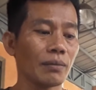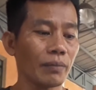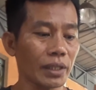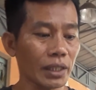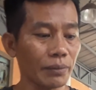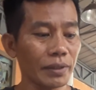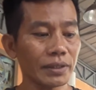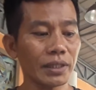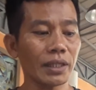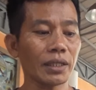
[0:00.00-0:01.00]
may
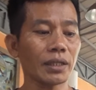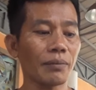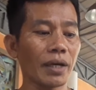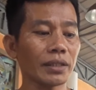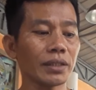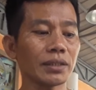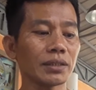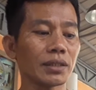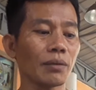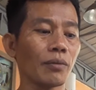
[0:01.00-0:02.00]
kalamansi,
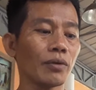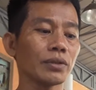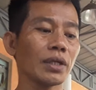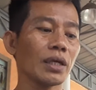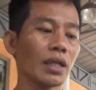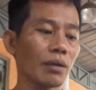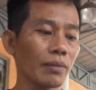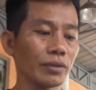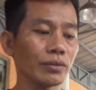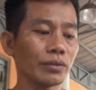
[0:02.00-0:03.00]
kamatis, kamote,
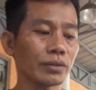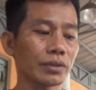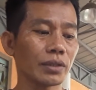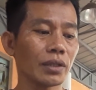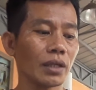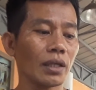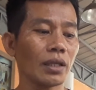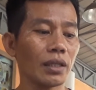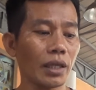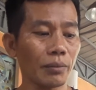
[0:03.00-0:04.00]
labanus,
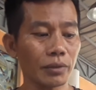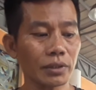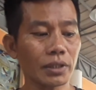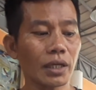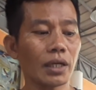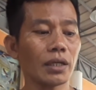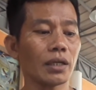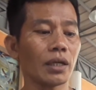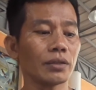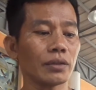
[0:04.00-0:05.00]

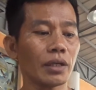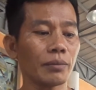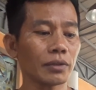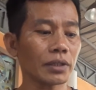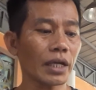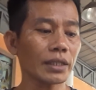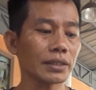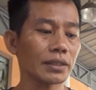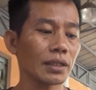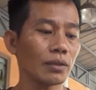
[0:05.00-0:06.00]
lemongrass, ano, lemongrass,
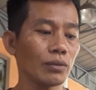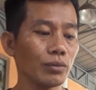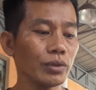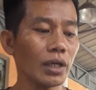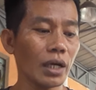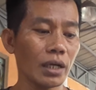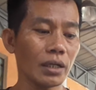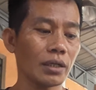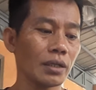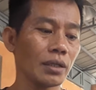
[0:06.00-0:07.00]

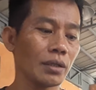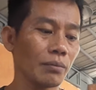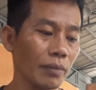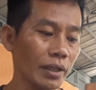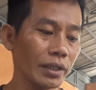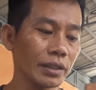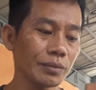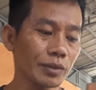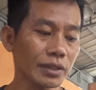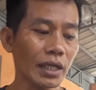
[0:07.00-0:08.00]
luya, mais,
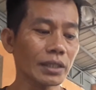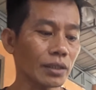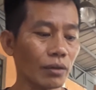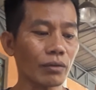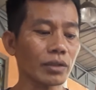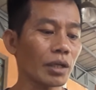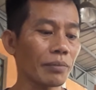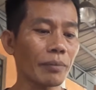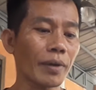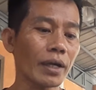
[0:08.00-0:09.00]
mustasa, okra,
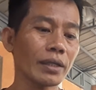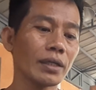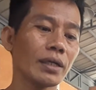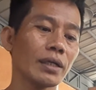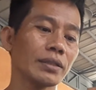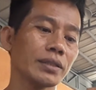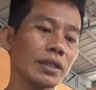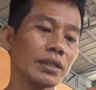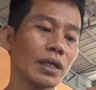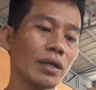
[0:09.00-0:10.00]
papaya,
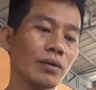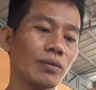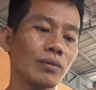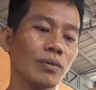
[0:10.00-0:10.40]
sitaw,